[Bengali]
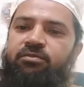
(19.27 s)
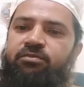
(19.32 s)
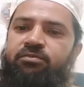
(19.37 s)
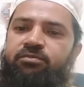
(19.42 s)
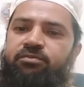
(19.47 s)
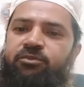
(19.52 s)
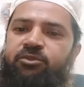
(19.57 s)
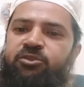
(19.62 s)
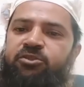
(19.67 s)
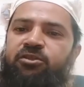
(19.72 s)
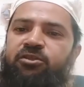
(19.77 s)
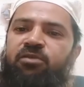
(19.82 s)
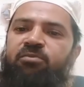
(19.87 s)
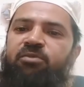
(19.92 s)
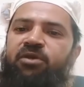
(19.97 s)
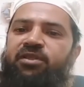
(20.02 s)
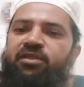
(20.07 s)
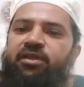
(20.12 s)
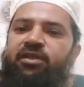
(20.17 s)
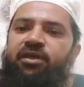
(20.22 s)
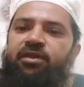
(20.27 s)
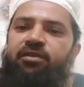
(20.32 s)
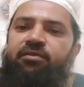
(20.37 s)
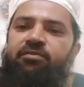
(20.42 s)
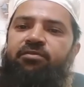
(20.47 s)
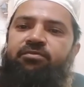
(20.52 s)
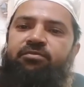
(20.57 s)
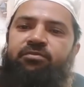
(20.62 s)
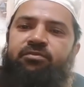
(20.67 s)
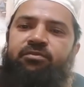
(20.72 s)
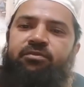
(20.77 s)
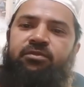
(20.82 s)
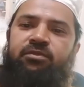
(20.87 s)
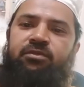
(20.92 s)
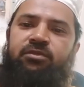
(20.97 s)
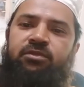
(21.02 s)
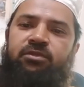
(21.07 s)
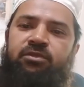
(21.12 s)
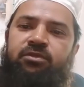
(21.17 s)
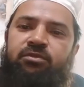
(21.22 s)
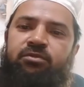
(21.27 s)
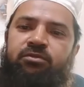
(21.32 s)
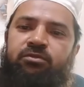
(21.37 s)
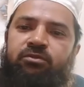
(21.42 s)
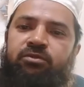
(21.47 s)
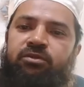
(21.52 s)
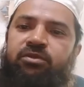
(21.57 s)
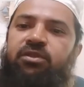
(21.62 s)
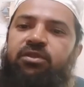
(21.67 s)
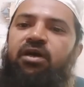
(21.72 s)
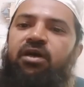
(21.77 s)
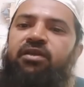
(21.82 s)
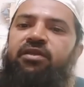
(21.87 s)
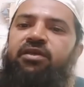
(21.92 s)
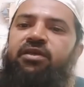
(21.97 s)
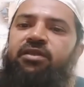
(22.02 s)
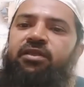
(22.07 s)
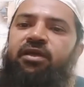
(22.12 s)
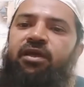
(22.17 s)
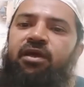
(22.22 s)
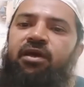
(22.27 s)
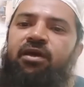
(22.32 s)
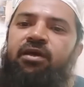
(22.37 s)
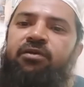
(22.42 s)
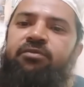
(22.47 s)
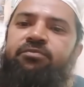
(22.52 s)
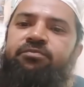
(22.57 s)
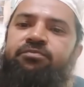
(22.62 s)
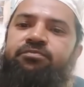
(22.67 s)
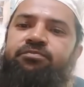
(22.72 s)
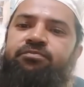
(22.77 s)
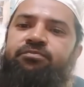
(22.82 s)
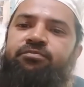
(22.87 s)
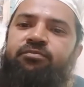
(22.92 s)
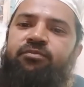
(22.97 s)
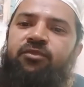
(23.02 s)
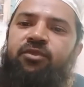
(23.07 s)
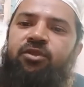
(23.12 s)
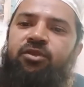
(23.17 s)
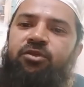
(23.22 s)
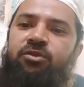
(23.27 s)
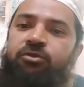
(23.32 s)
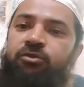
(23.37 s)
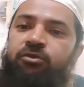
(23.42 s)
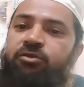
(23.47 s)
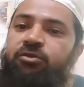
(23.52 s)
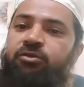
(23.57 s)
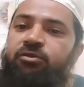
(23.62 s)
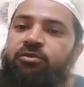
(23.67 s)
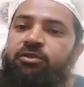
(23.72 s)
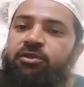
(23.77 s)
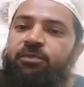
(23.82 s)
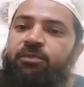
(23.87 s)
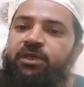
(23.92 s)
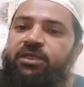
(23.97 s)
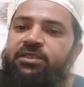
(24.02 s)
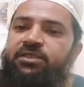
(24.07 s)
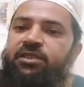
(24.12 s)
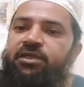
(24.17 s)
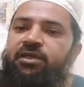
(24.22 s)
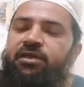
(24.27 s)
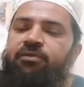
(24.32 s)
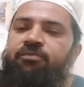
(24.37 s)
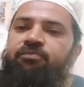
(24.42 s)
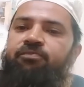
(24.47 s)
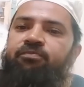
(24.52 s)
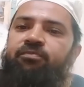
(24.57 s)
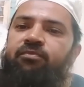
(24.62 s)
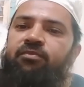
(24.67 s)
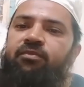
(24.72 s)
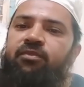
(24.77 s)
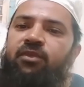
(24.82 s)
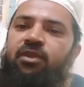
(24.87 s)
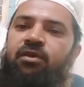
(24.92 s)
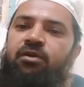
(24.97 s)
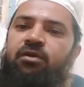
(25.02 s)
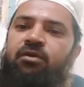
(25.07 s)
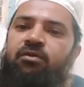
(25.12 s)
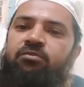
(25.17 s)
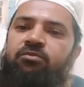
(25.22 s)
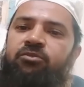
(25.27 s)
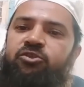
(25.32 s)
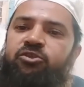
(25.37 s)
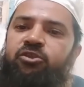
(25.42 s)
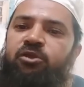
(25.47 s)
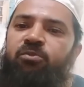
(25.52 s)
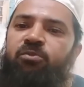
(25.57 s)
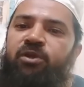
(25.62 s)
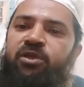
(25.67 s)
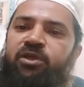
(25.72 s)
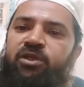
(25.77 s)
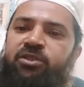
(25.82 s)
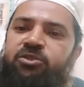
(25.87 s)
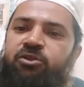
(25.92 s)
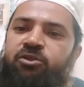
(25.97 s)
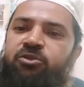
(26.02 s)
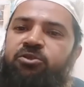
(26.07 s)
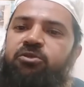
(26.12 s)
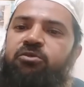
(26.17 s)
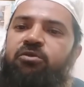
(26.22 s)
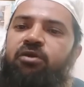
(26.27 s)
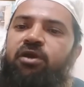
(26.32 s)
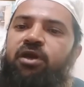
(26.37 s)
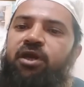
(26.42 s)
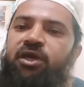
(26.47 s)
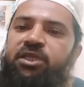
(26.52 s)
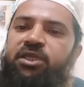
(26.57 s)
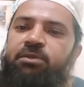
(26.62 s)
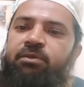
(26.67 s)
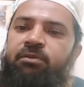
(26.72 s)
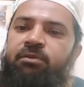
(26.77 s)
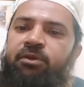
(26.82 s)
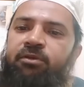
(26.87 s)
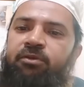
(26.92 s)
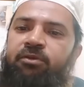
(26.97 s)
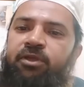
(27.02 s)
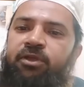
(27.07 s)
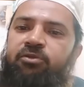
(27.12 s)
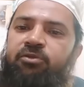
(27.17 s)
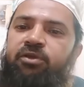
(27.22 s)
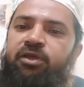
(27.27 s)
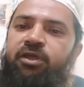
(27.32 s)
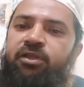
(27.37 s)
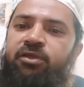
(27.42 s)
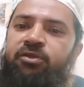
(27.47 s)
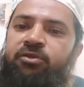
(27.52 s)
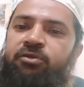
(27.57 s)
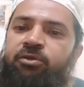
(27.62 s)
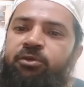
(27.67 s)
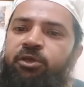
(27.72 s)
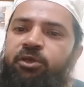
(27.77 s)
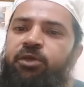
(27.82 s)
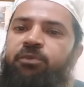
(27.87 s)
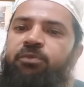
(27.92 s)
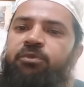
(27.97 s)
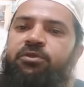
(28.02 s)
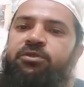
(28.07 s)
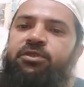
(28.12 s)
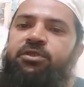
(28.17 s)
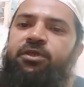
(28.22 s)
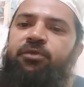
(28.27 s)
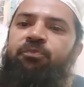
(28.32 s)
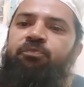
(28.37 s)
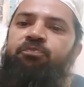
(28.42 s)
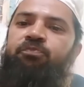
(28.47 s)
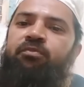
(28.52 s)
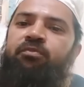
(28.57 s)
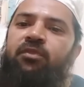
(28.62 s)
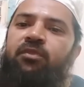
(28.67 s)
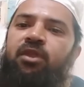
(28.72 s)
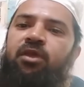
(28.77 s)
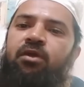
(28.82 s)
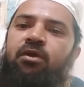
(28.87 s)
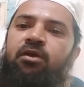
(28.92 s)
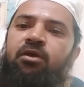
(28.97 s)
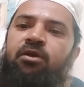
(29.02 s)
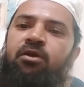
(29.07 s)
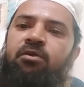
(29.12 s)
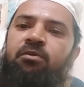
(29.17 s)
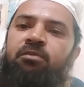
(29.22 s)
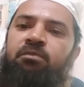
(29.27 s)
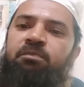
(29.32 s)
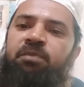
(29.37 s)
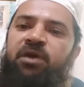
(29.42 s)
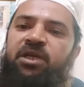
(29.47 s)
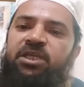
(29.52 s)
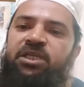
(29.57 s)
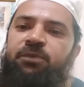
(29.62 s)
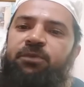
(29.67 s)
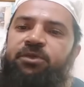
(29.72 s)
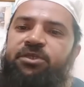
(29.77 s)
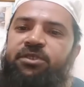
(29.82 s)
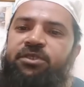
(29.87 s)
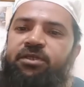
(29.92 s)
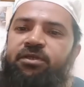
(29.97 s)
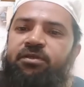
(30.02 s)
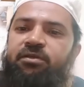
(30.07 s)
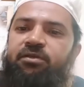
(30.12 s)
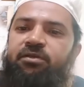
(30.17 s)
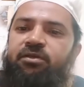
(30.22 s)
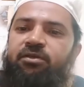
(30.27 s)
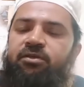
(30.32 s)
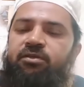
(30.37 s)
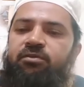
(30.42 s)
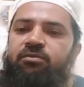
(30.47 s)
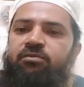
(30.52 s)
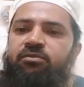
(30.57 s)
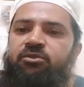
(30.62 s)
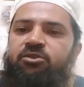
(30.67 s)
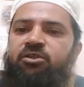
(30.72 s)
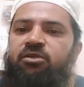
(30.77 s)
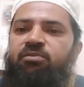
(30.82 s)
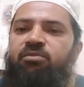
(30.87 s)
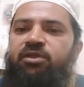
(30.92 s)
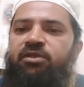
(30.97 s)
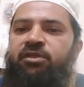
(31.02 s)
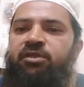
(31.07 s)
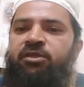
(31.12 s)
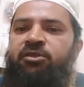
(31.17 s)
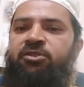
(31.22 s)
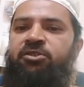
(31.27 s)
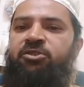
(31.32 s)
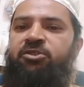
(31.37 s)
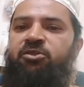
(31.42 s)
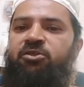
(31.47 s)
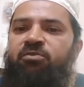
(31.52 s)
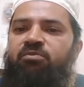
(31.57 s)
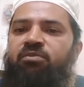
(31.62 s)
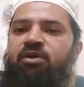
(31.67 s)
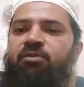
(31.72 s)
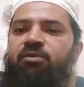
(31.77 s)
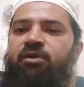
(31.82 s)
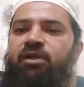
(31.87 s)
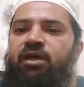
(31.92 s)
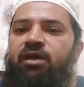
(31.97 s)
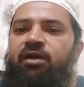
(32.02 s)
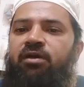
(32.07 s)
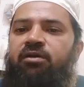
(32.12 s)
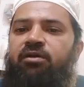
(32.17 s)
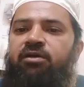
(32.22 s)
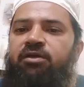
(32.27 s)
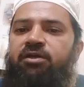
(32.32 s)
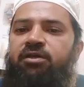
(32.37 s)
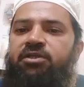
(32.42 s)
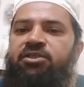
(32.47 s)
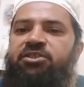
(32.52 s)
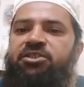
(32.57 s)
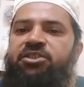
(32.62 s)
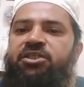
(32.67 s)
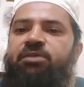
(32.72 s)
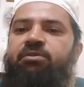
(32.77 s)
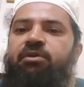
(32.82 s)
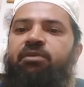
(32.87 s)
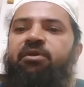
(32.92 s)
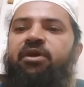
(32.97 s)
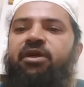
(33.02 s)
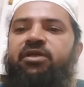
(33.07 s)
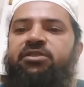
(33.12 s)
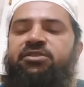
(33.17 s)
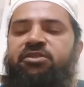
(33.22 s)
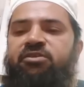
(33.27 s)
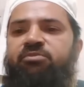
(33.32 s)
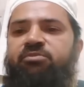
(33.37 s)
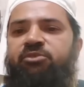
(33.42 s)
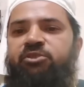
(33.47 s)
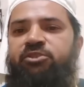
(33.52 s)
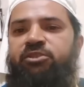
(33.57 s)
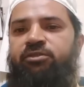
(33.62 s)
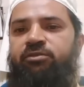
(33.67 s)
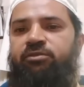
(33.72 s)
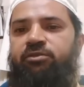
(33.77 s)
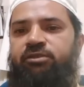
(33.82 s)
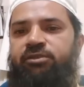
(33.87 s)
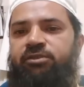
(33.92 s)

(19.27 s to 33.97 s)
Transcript: মুসলমানদের উত্থানকে তারা সহ্য করতে পারছে না মুসলমানরা জনসংখ্যায় যেভাবে গোটা দুনিয়াতে ছড়িয়ে পড়ছে পাশাপাশি মুসলমানদের সম্ভাবনা সেভাবে আজকে উন্মোচিত হচ্ছে